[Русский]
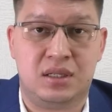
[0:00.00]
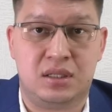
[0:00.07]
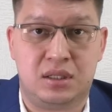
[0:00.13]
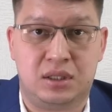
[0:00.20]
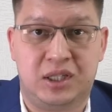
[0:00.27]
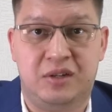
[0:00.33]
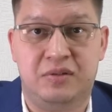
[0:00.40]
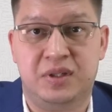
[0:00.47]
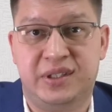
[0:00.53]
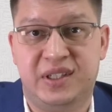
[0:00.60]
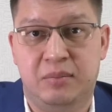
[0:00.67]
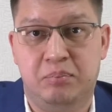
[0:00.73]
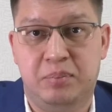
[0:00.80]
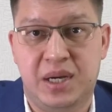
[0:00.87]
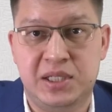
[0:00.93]
страховых
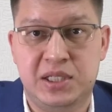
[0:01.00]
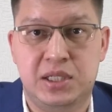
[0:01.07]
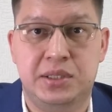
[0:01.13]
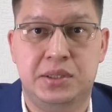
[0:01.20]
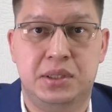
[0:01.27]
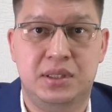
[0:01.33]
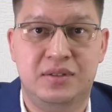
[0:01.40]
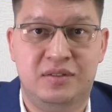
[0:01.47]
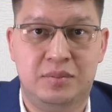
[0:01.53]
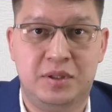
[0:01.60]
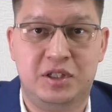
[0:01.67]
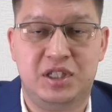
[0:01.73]
компаний и выбрать